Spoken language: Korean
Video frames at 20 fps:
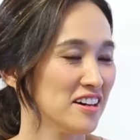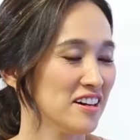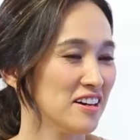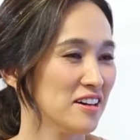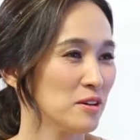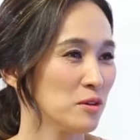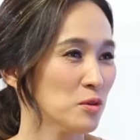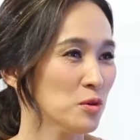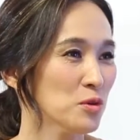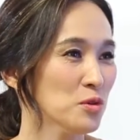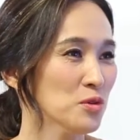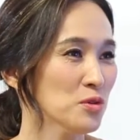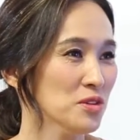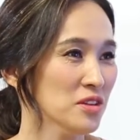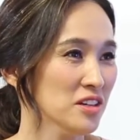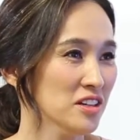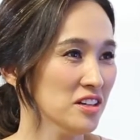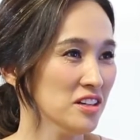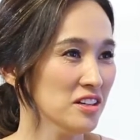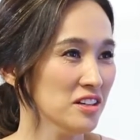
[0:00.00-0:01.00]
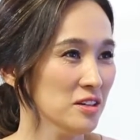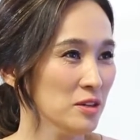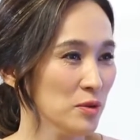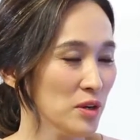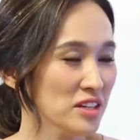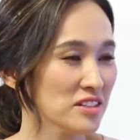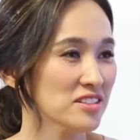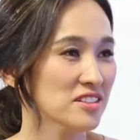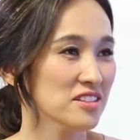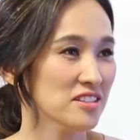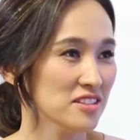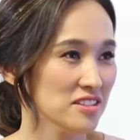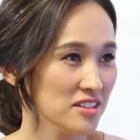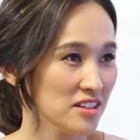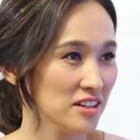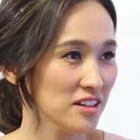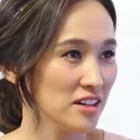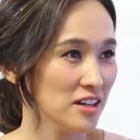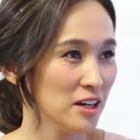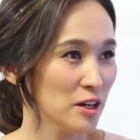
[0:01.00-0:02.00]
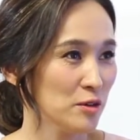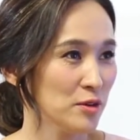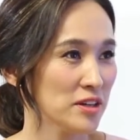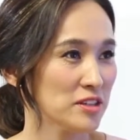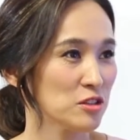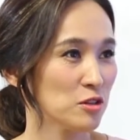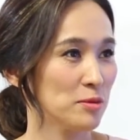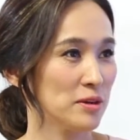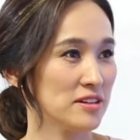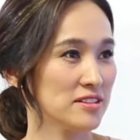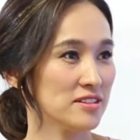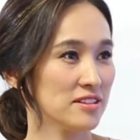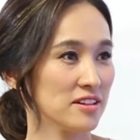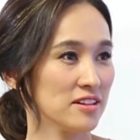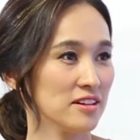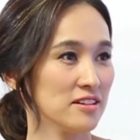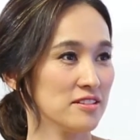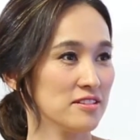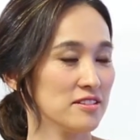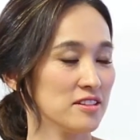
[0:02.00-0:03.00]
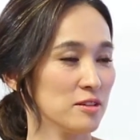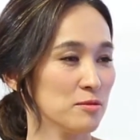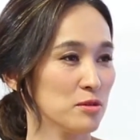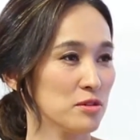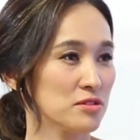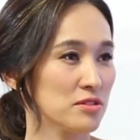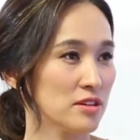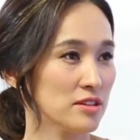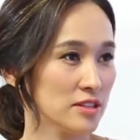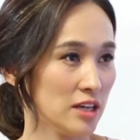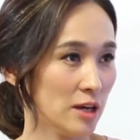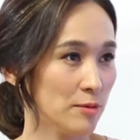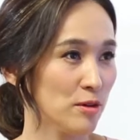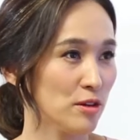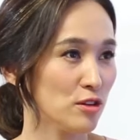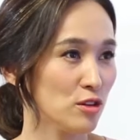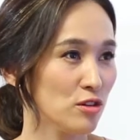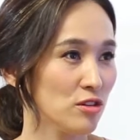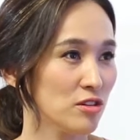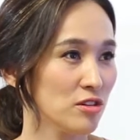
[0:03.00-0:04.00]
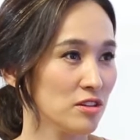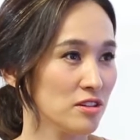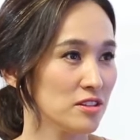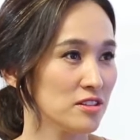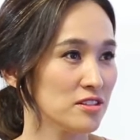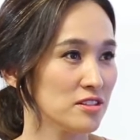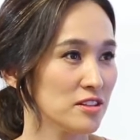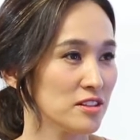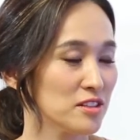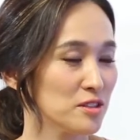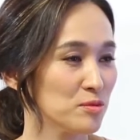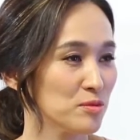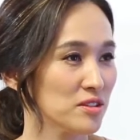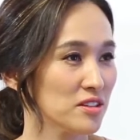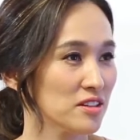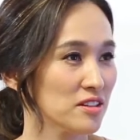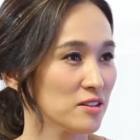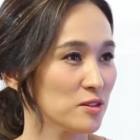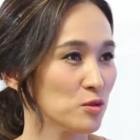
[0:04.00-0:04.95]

아, 코로나 확진자가 하와이에서 발생한 지 벌써 한 400여일이 지났습니다.